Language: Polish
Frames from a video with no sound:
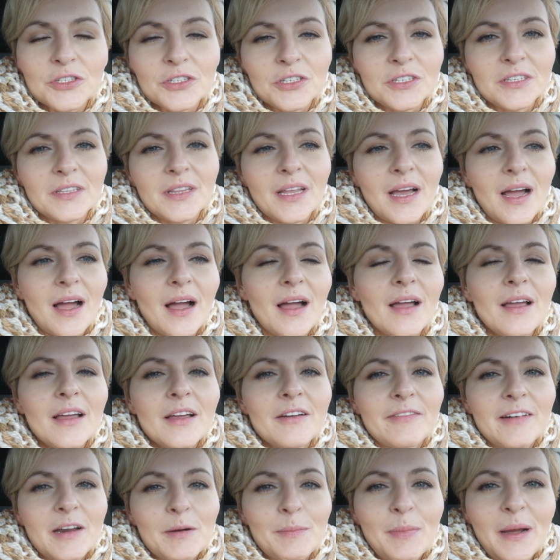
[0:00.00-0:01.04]
czyli na
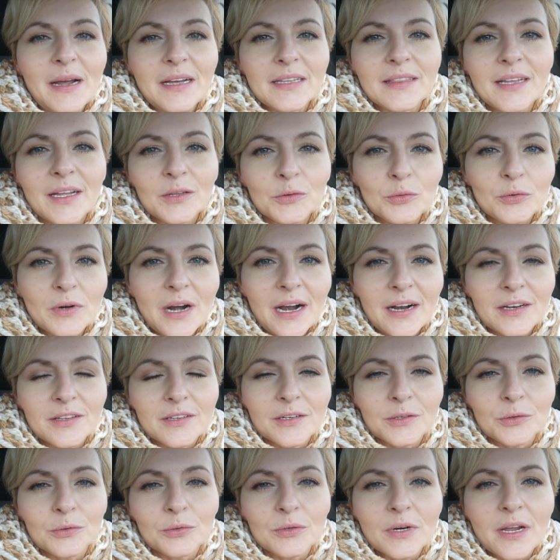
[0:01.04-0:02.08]
farbach
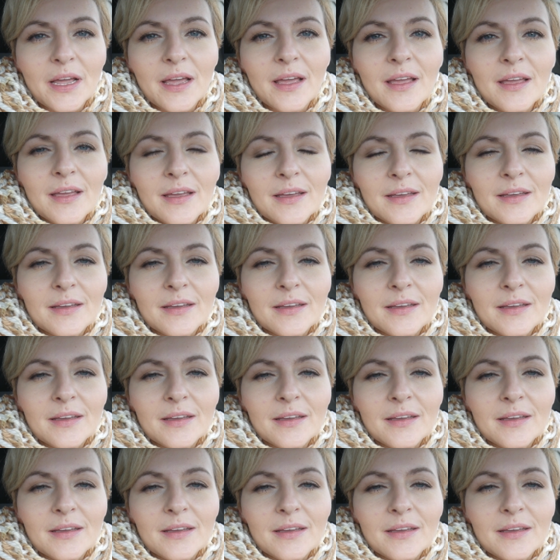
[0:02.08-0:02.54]
naturalnych, które